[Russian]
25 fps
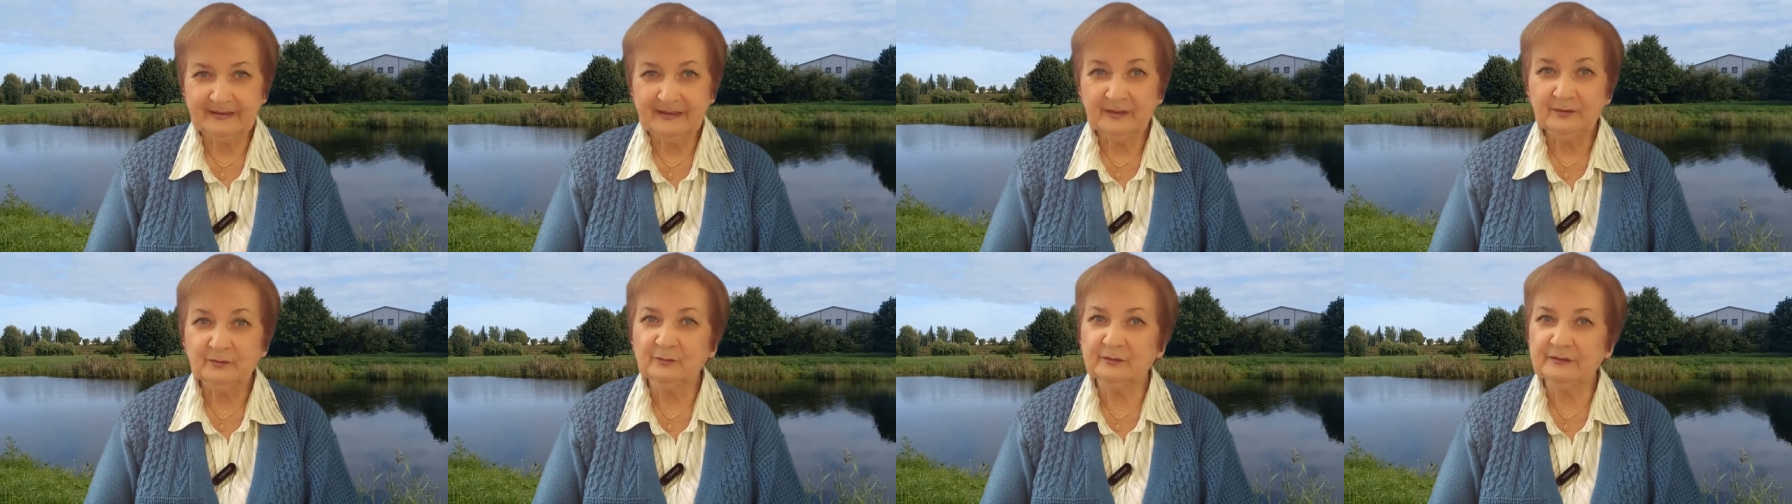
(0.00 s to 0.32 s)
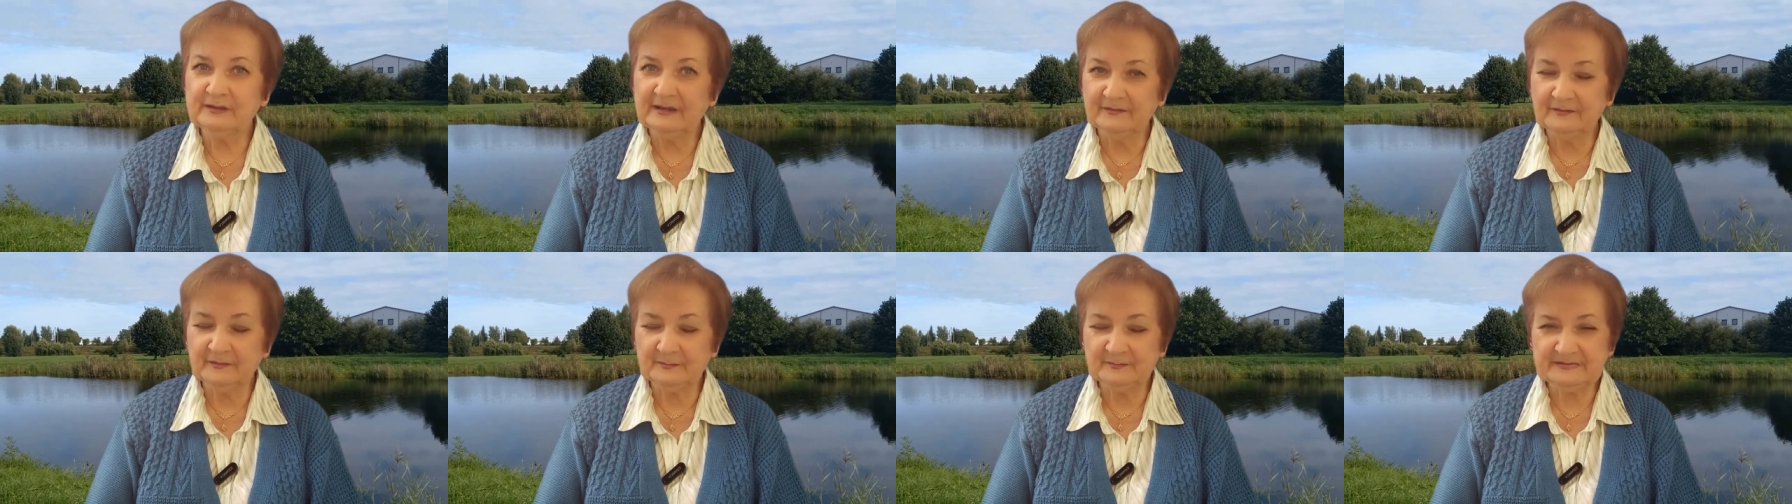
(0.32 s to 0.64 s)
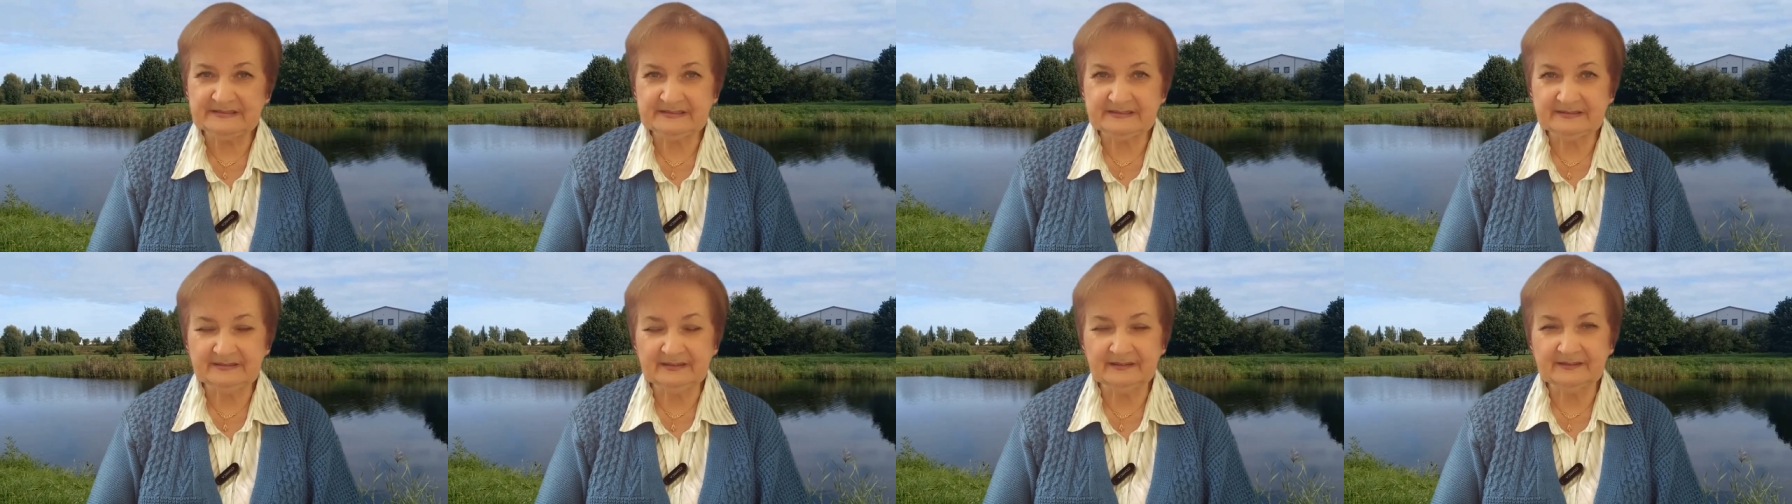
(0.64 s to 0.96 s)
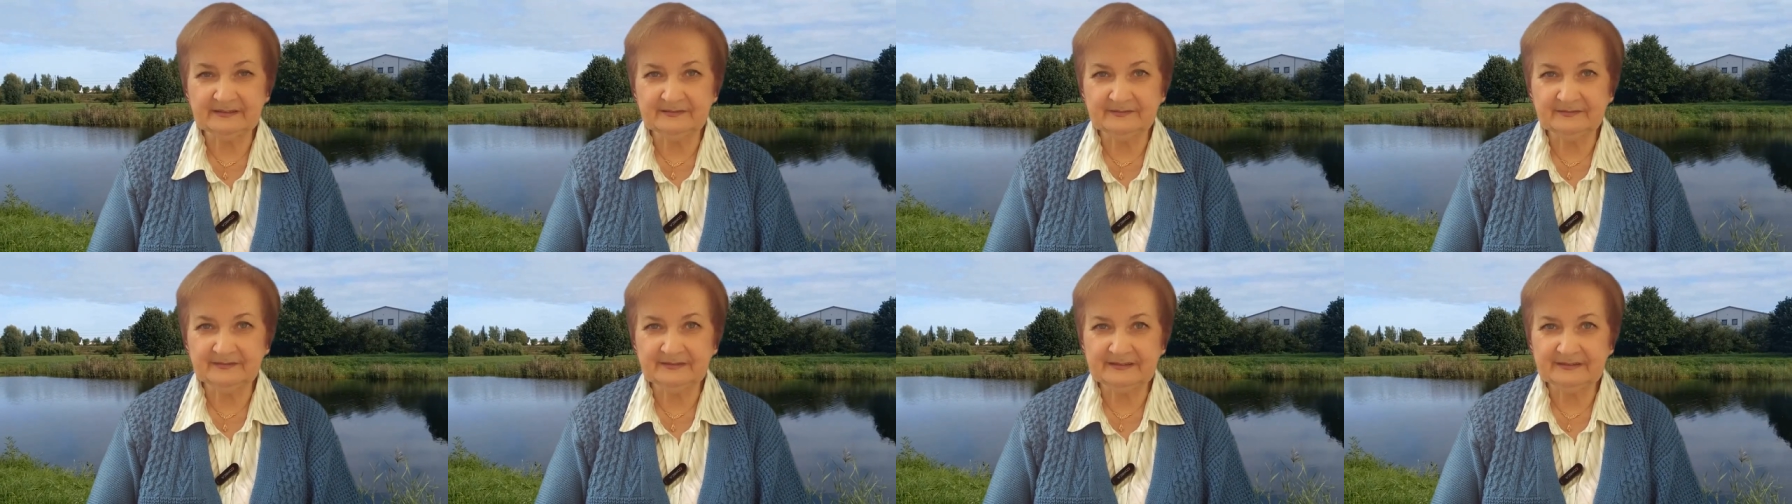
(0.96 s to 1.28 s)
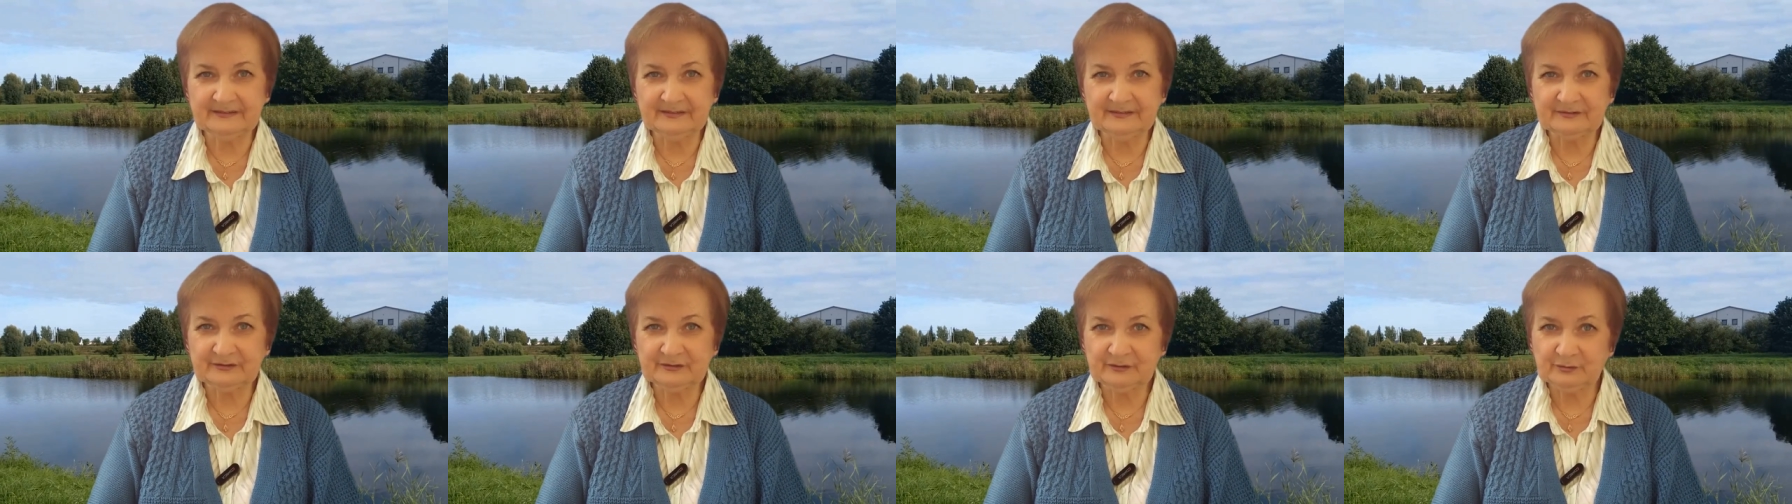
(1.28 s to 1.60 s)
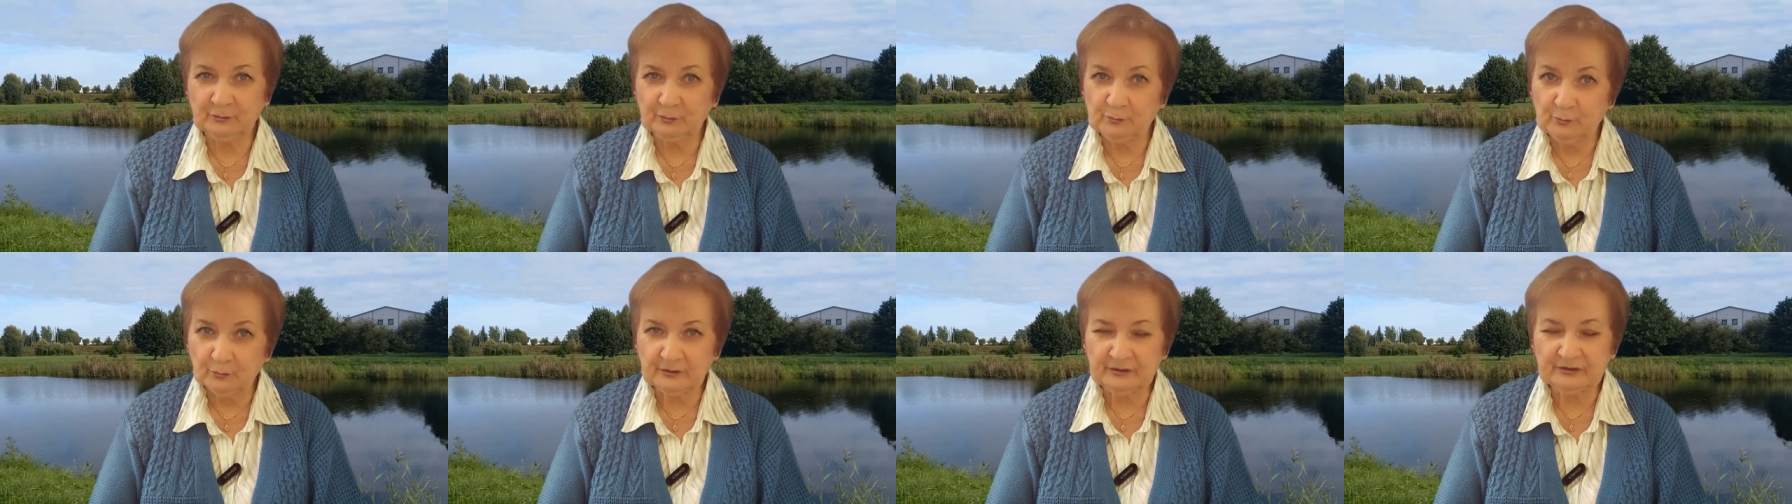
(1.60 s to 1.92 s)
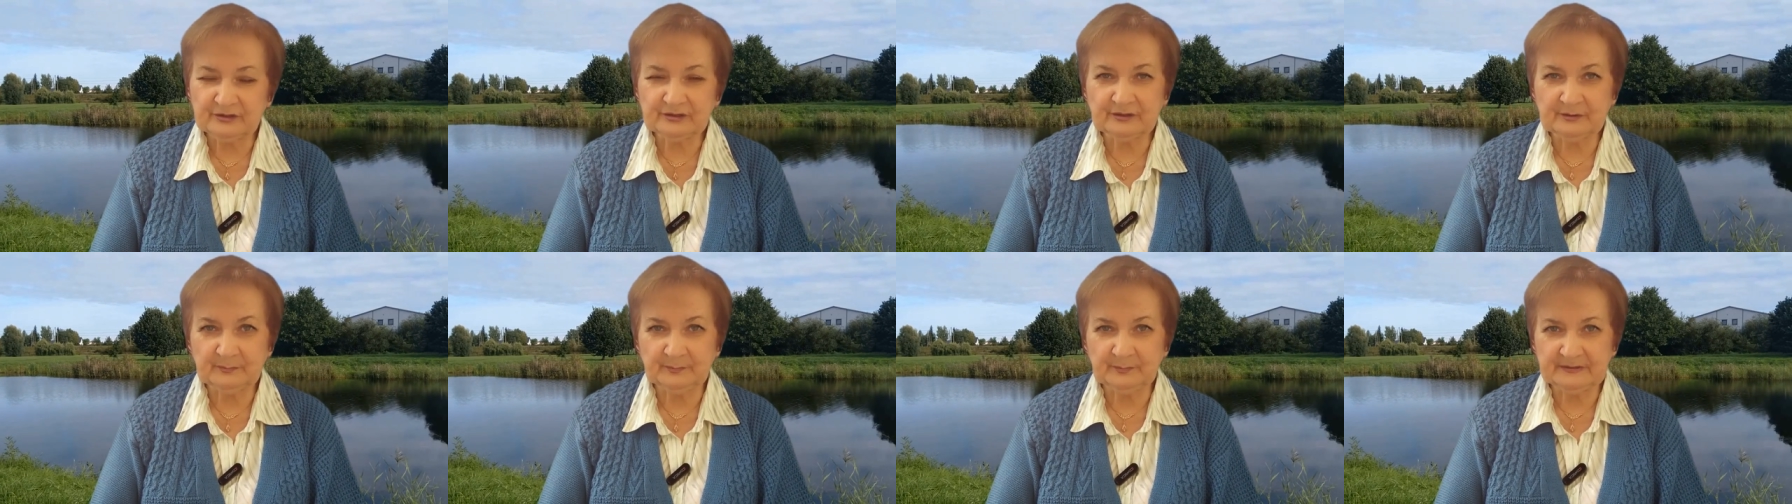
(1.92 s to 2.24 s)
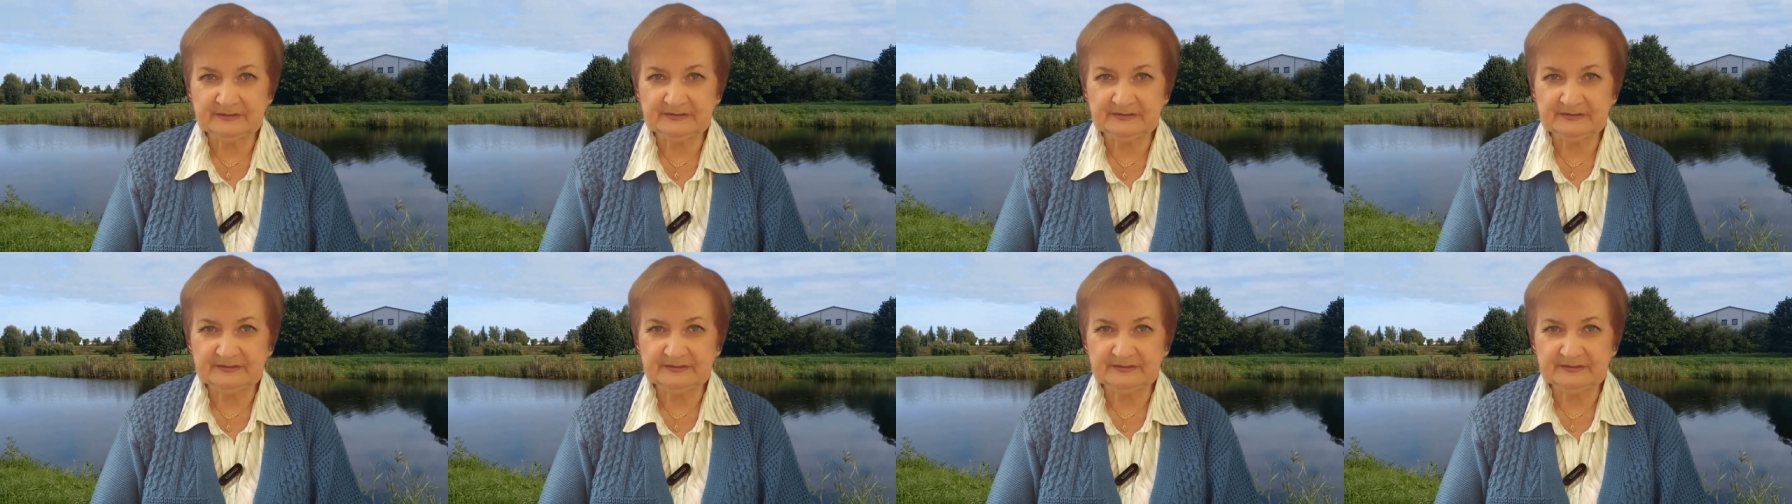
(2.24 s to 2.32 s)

Но я вам всегда говорила, что курочка по